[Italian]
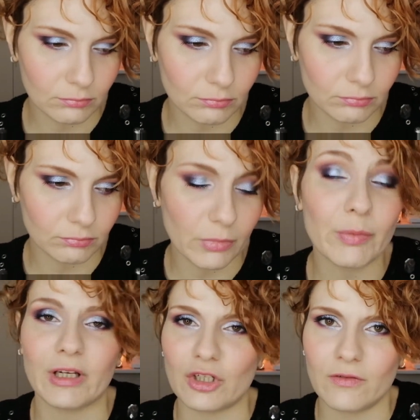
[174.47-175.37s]
mh, mi
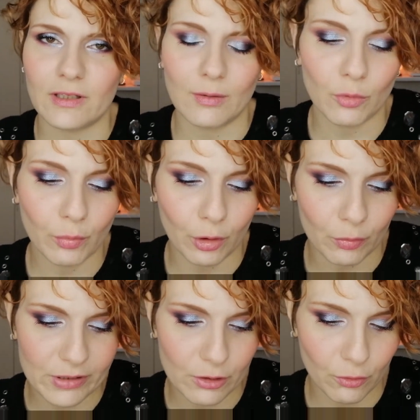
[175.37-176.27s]
piace vediamo un po'
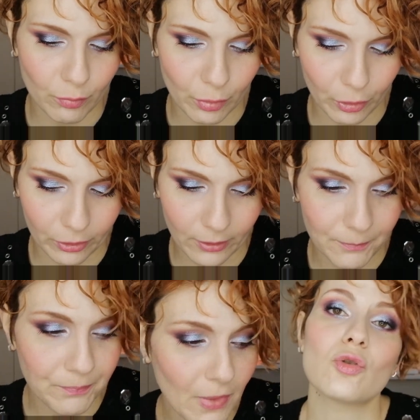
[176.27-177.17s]
come si comporta
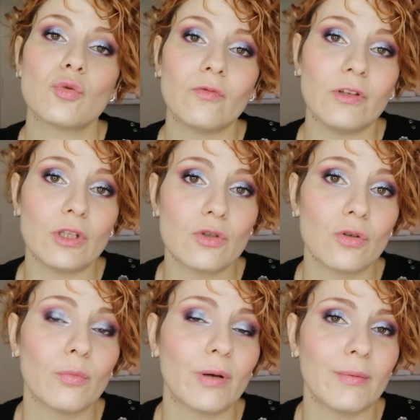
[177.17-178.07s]
sul
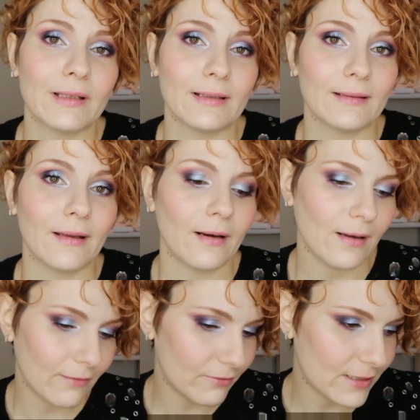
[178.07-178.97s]
viso prima di andare
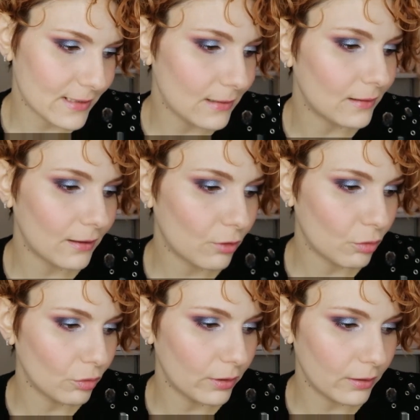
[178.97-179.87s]
a fissare
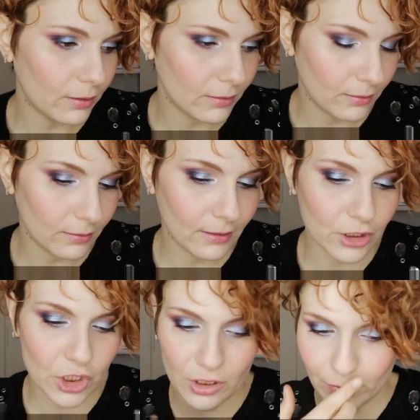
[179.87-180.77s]
con eh, la
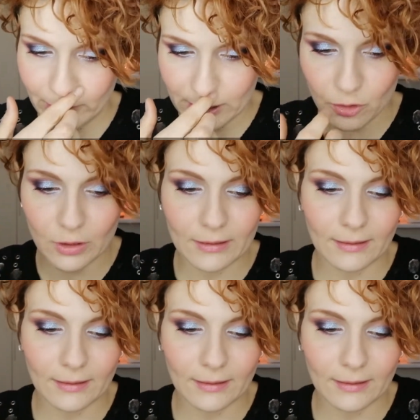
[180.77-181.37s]
cipria sono